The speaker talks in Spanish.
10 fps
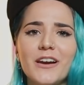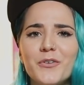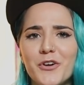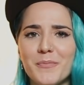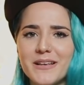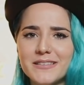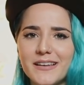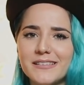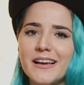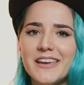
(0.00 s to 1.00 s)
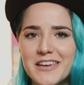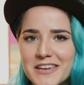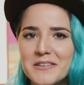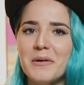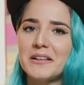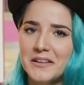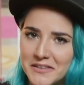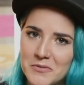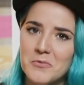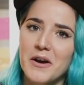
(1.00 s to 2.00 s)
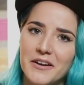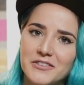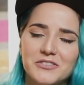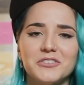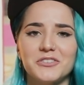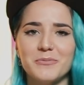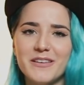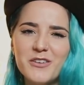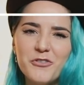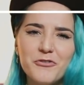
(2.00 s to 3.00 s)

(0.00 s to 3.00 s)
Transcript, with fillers: Algunos meses hay bastantes buenos, otros medio